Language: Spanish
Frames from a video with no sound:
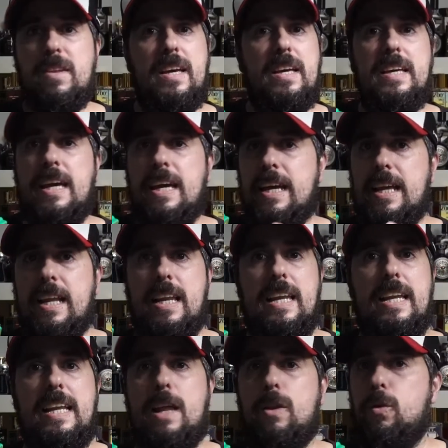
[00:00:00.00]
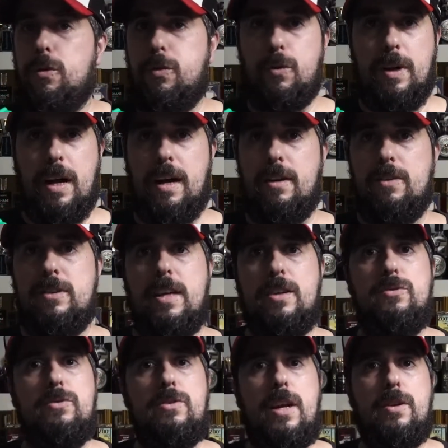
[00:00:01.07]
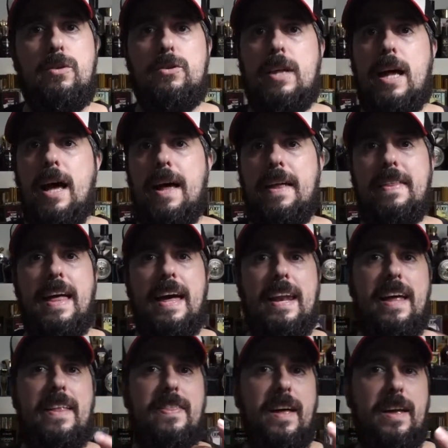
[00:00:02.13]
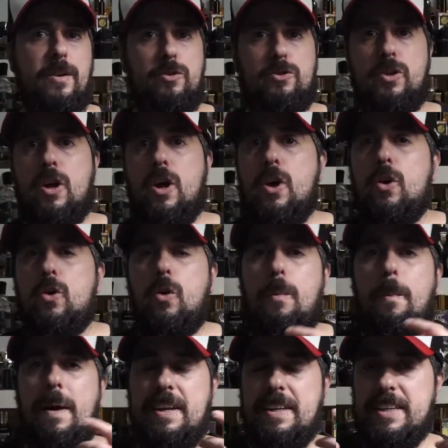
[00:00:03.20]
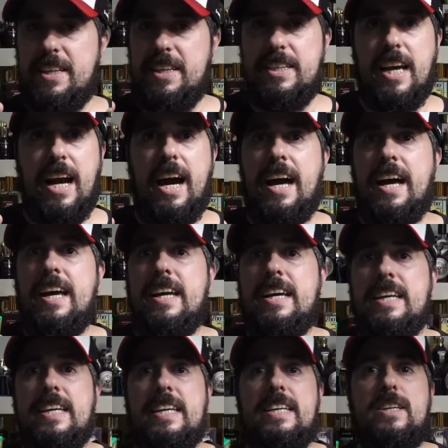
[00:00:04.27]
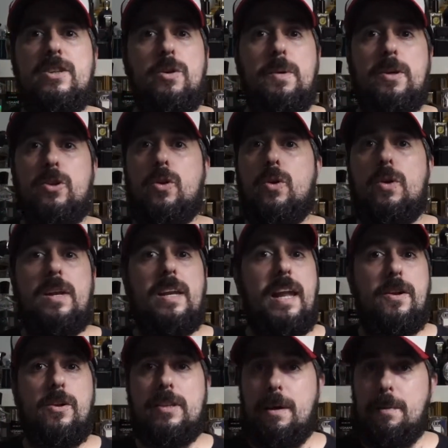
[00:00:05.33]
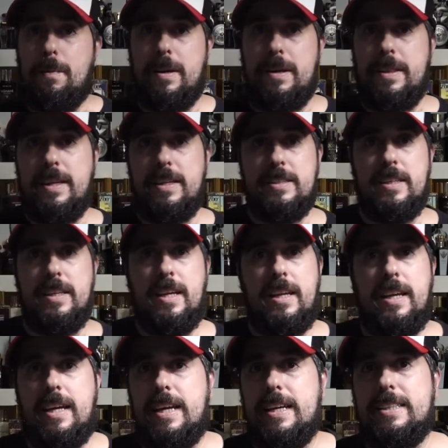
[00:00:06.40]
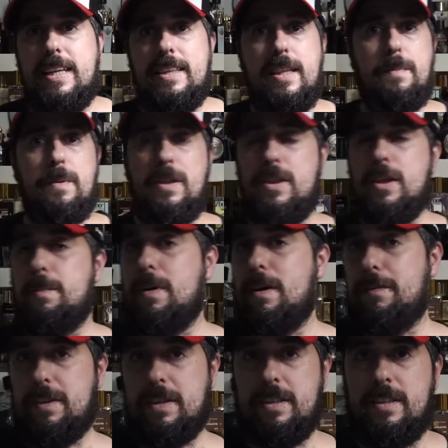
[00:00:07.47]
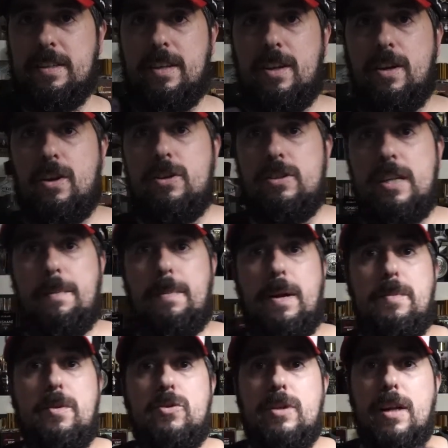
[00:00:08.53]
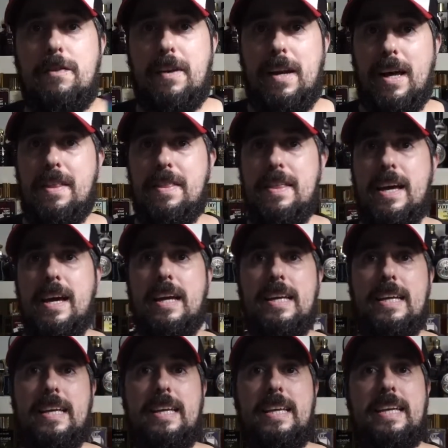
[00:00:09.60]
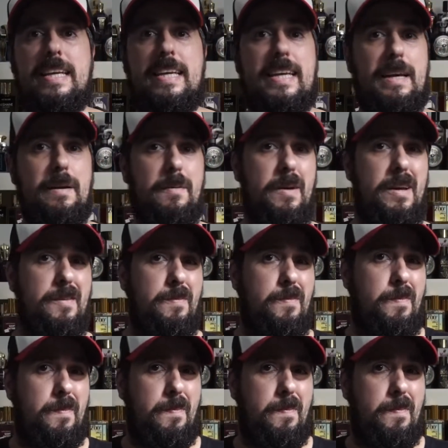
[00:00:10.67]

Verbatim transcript: y, la dulzura. O sea, es una nota de arándanos con vainilla y sobre todo las notas verdes están de principio a fin. O sea, para mí es una fragancia que es